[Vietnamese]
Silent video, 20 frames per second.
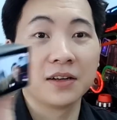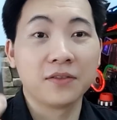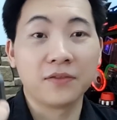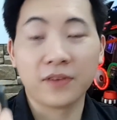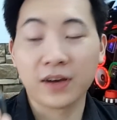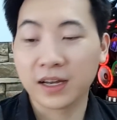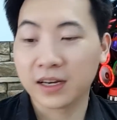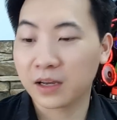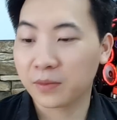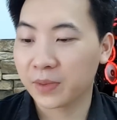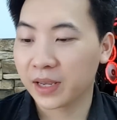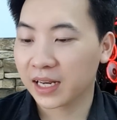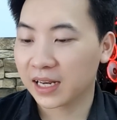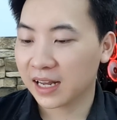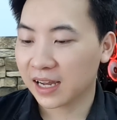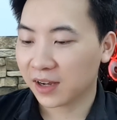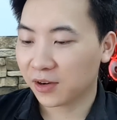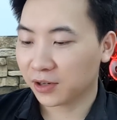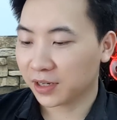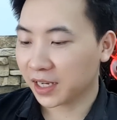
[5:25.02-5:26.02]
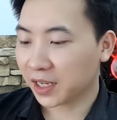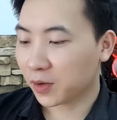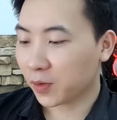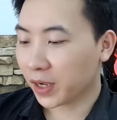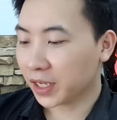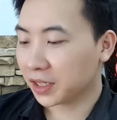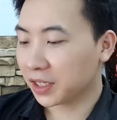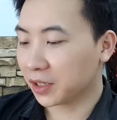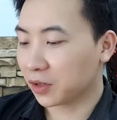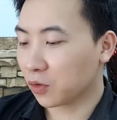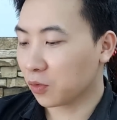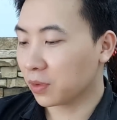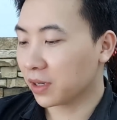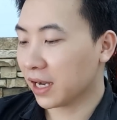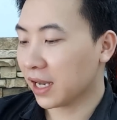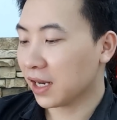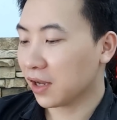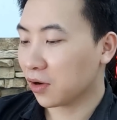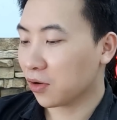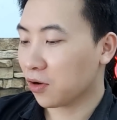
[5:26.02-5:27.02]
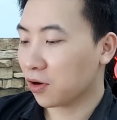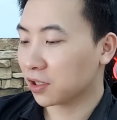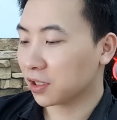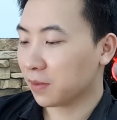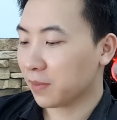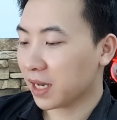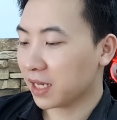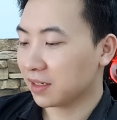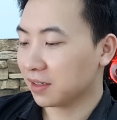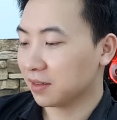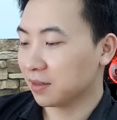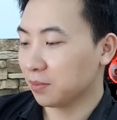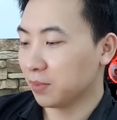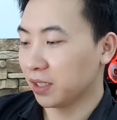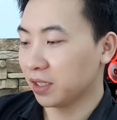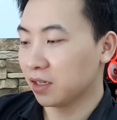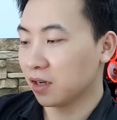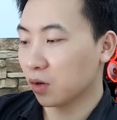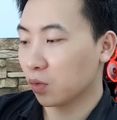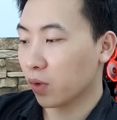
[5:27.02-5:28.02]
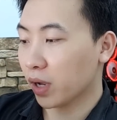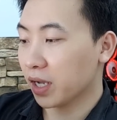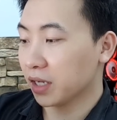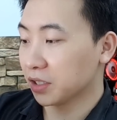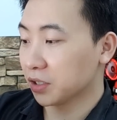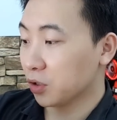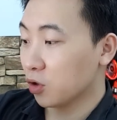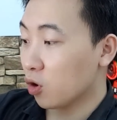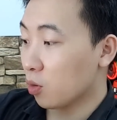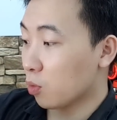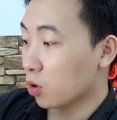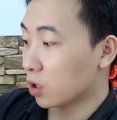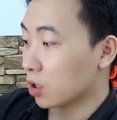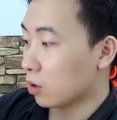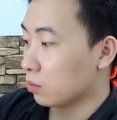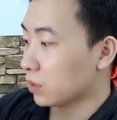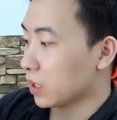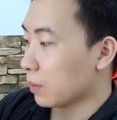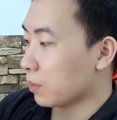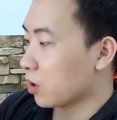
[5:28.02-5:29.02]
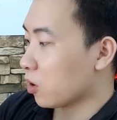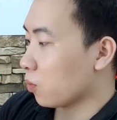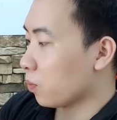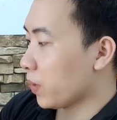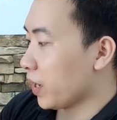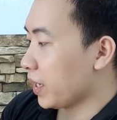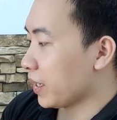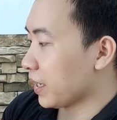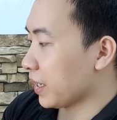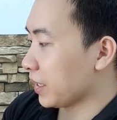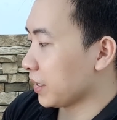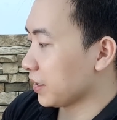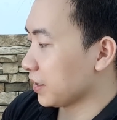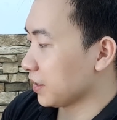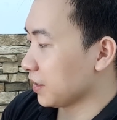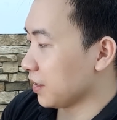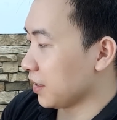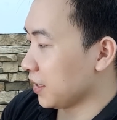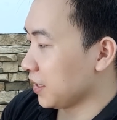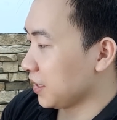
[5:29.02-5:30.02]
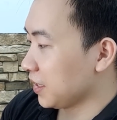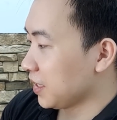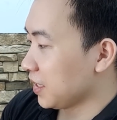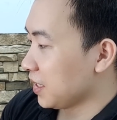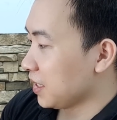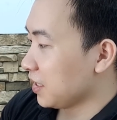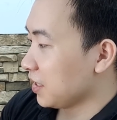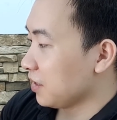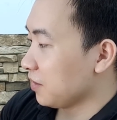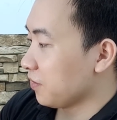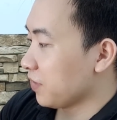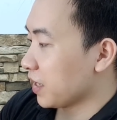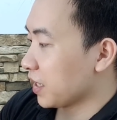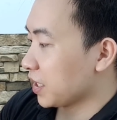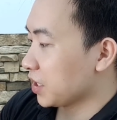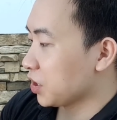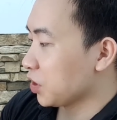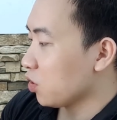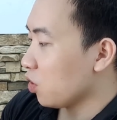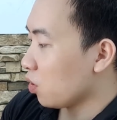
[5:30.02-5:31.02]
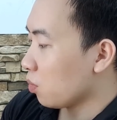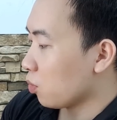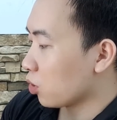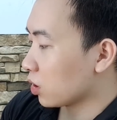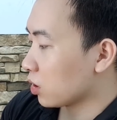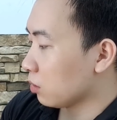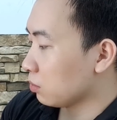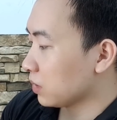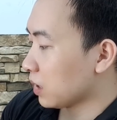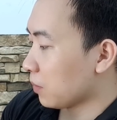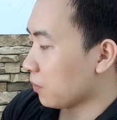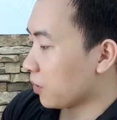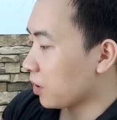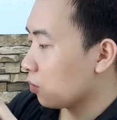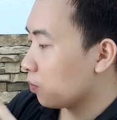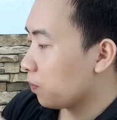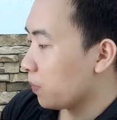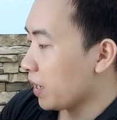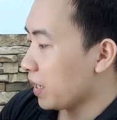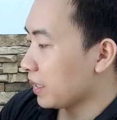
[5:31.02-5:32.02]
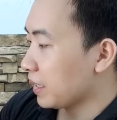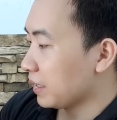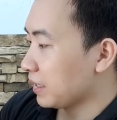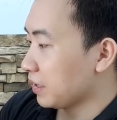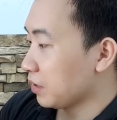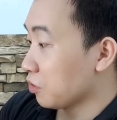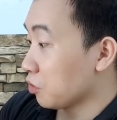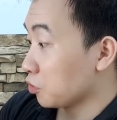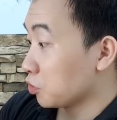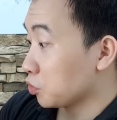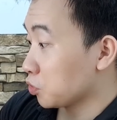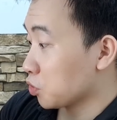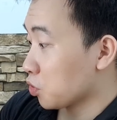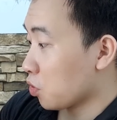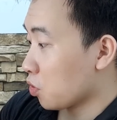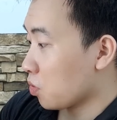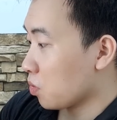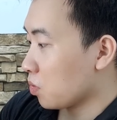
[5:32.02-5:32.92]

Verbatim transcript: Và đặc biệt là con này quay thì cũng khá là ngon các bạn. Mình thường quay ở chế độ một không tám không p này. Đấy. Và cái chế độ một không tám không p này thì nó cho...